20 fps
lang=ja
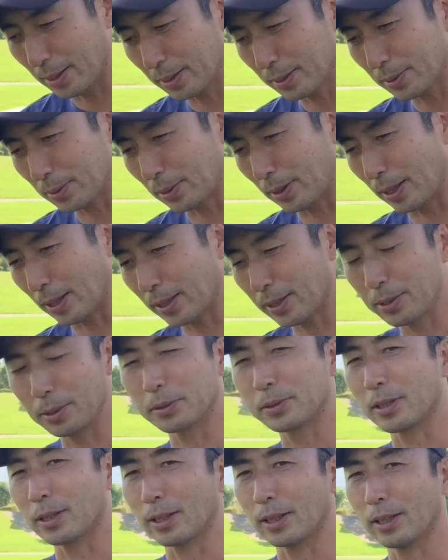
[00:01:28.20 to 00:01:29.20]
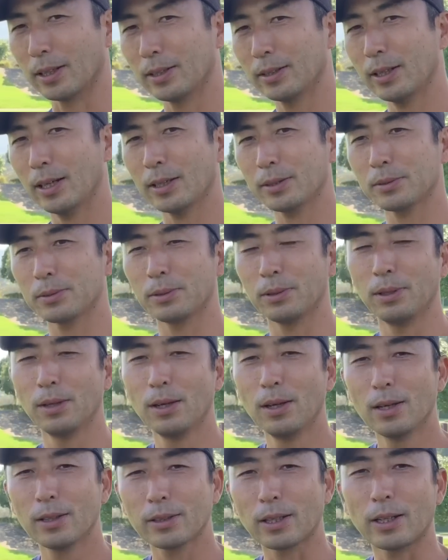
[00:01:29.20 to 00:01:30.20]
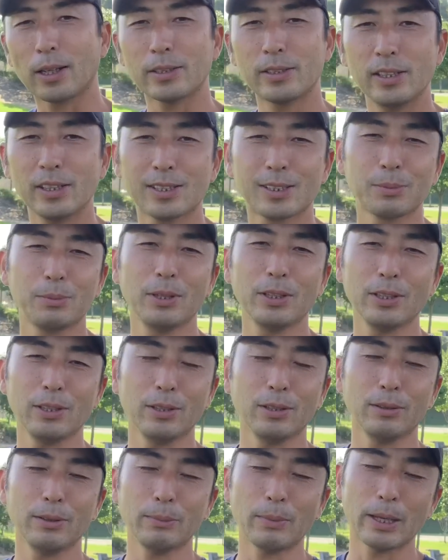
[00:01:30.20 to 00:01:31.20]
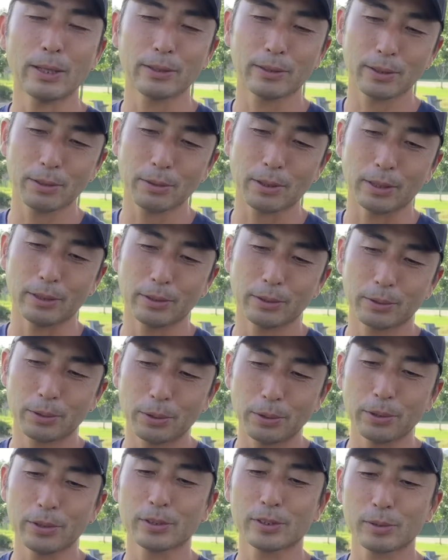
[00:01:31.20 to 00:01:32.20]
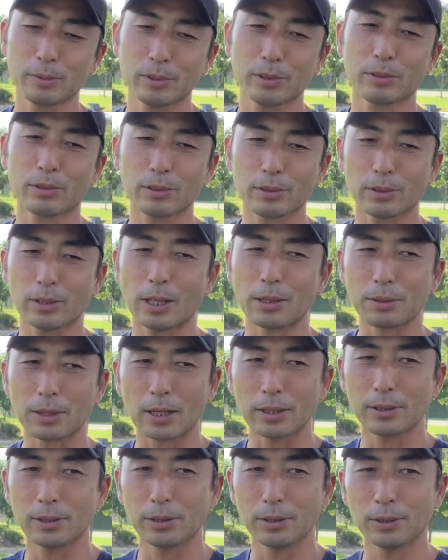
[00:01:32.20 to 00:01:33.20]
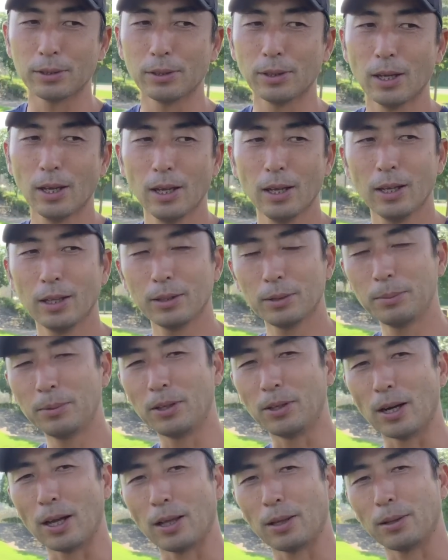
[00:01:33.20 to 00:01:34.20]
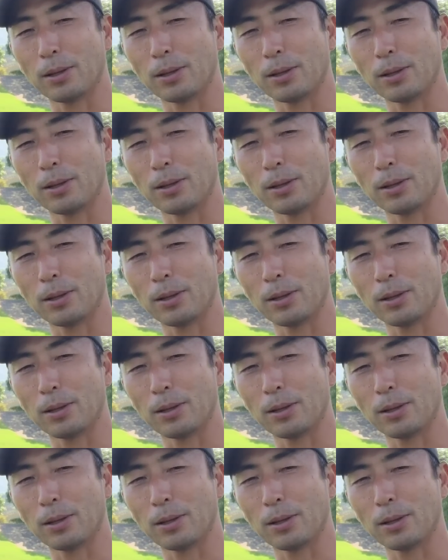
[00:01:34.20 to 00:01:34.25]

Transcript: それ気をつけてね。で、その正しい素振りって今言ってるのはどういう素振りのことなのかというのも